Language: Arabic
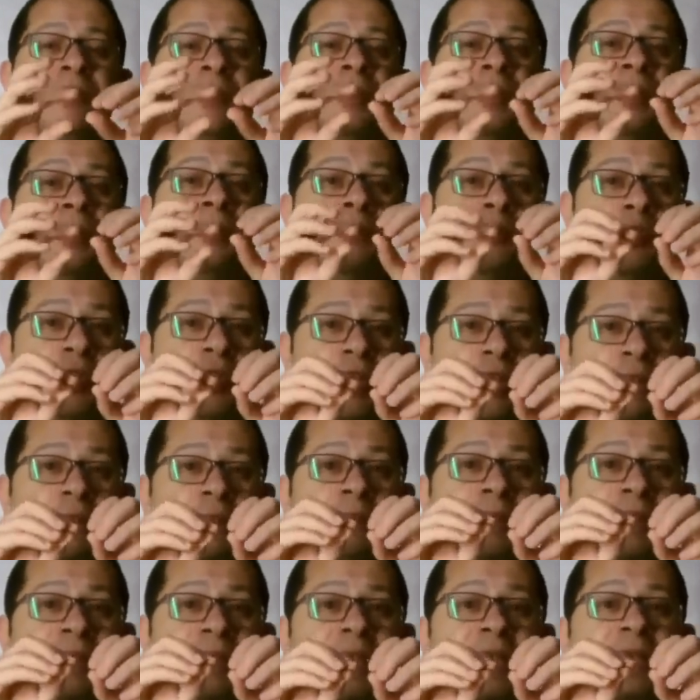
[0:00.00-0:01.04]

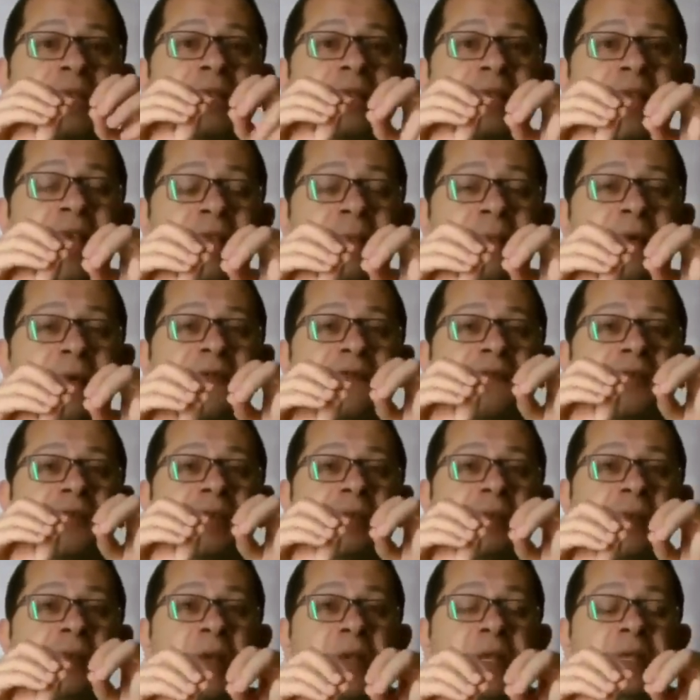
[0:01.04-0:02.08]
ديرمويد بيجي دايما في
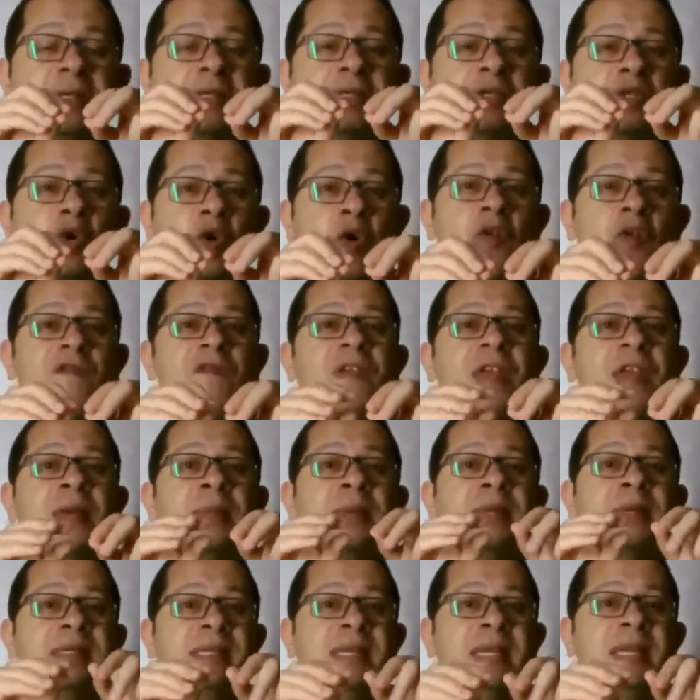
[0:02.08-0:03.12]
اللاينز اوف
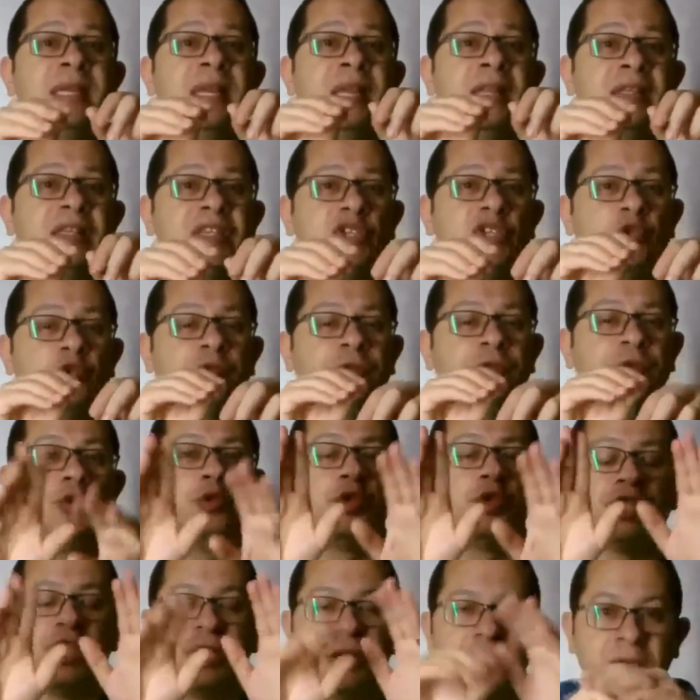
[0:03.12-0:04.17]
ابيثيليال تيشو
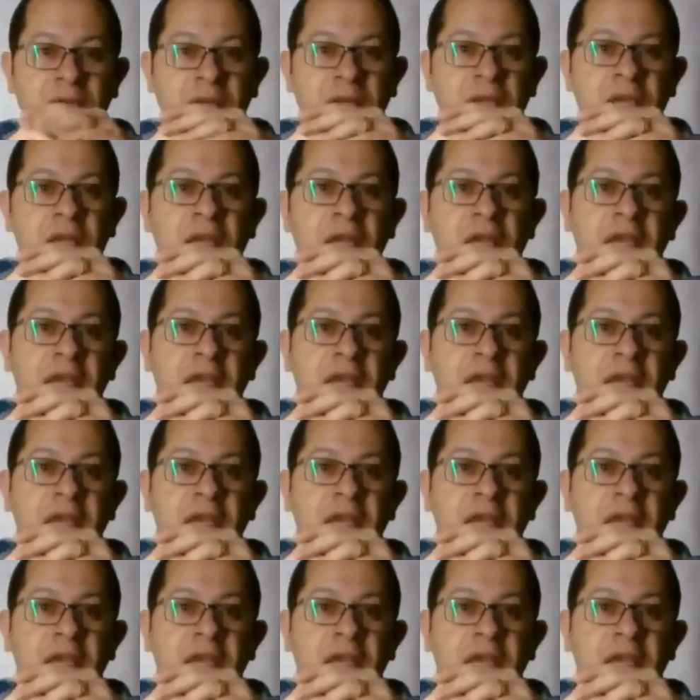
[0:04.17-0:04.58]
فيوجن